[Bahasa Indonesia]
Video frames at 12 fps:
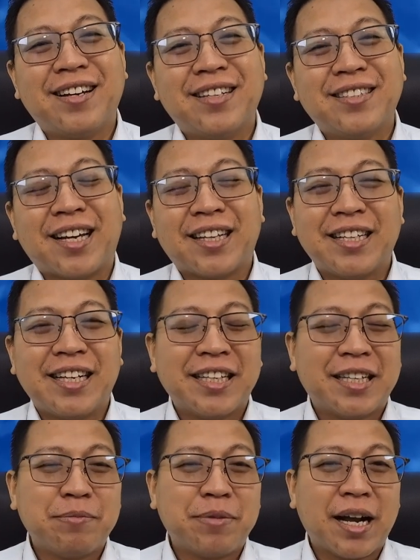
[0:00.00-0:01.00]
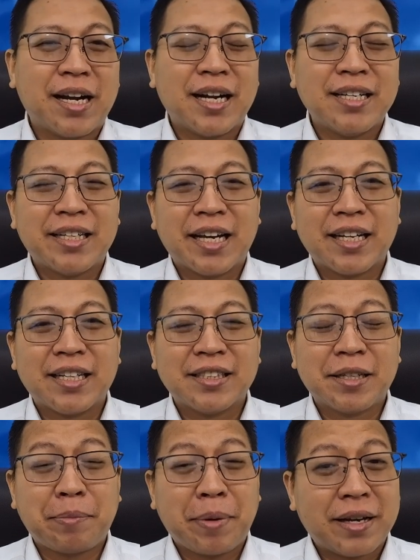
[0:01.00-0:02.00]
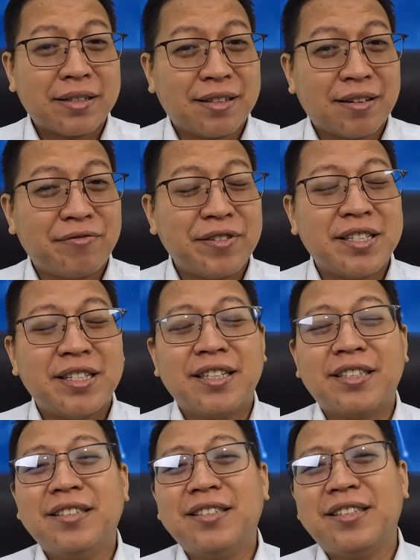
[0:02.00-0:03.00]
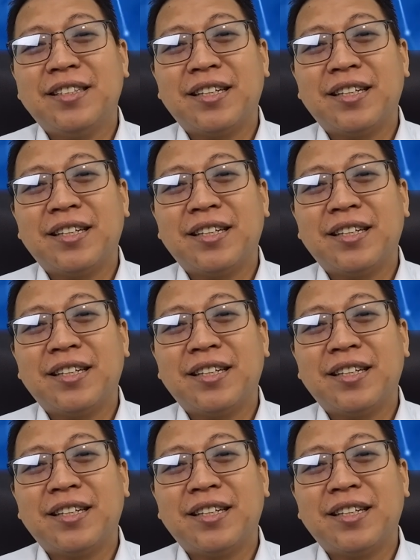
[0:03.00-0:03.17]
Saat ini kita berada di channel CPS Television.